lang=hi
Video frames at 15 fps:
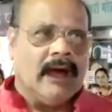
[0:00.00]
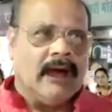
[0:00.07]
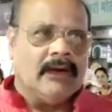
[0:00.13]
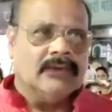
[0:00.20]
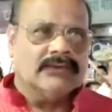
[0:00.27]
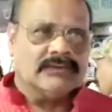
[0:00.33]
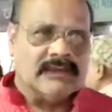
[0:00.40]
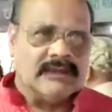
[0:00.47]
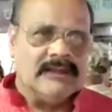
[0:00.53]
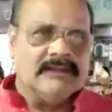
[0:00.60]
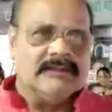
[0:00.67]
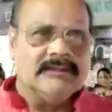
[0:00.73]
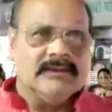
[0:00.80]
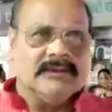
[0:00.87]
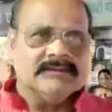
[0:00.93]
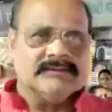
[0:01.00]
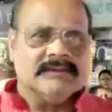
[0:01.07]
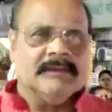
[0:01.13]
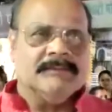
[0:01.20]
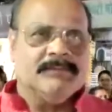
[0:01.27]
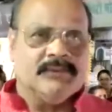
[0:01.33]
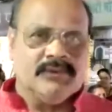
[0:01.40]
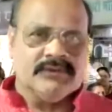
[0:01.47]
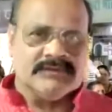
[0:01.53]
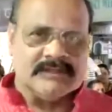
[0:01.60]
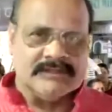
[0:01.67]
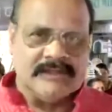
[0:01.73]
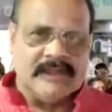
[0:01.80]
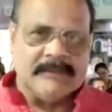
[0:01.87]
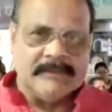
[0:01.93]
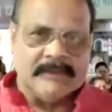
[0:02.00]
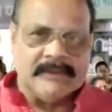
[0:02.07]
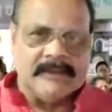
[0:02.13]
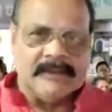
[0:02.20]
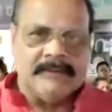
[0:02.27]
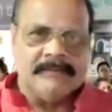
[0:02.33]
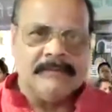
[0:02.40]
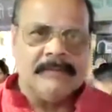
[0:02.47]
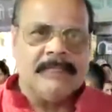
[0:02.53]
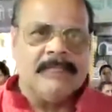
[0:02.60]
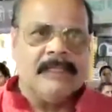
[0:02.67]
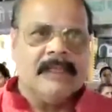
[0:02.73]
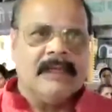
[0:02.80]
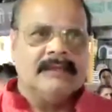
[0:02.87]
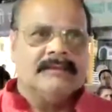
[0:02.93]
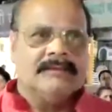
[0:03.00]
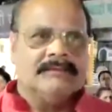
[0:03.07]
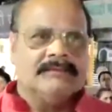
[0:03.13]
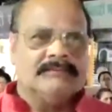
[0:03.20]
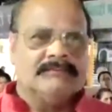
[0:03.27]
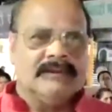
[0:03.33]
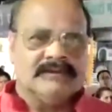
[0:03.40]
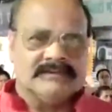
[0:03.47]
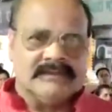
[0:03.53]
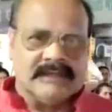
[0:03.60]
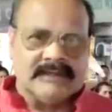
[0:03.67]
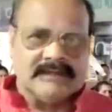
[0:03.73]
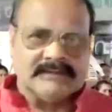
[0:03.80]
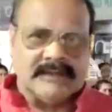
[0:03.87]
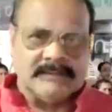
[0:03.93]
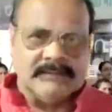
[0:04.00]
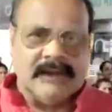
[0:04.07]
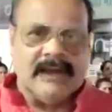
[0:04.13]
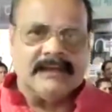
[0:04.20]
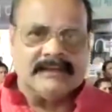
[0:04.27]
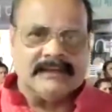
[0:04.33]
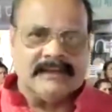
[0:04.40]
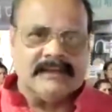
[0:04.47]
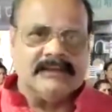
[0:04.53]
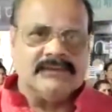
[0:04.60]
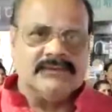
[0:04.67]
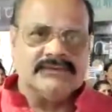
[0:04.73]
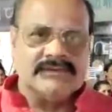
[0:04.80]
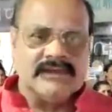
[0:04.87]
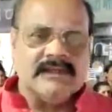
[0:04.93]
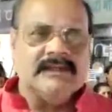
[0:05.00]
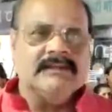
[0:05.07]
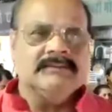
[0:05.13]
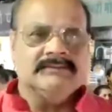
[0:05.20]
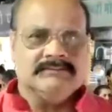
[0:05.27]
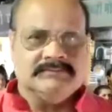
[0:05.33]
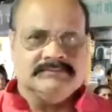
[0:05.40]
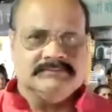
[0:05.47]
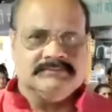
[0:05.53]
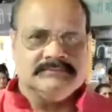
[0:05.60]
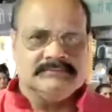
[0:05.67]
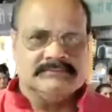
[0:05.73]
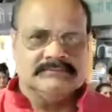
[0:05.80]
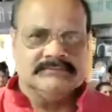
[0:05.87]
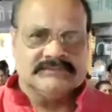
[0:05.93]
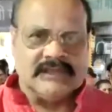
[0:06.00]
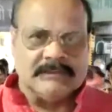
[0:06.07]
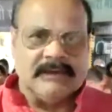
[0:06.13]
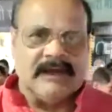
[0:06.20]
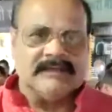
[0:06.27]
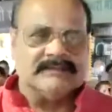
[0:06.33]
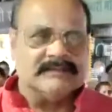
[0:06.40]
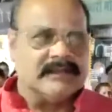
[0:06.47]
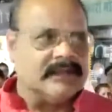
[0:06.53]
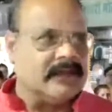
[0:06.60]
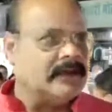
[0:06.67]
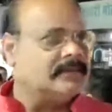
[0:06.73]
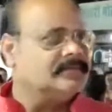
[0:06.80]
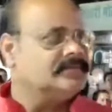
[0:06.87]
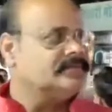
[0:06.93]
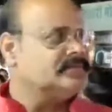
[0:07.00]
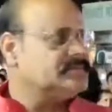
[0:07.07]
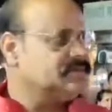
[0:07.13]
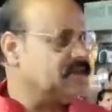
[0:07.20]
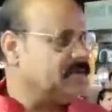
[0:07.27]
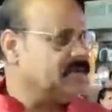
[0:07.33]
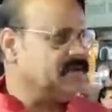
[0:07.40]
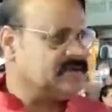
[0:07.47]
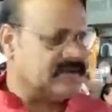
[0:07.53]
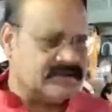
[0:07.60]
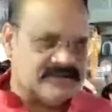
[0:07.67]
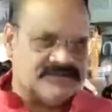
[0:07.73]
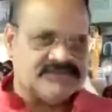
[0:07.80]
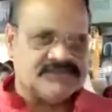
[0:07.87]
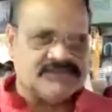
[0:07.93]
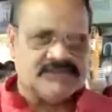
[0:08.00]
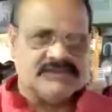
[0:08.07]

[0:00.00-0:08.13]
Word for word: उत्कल दिवस के पूर्व संध्या पर बस्तर संभाग के उत्कल समाज के हम सभी सदस्य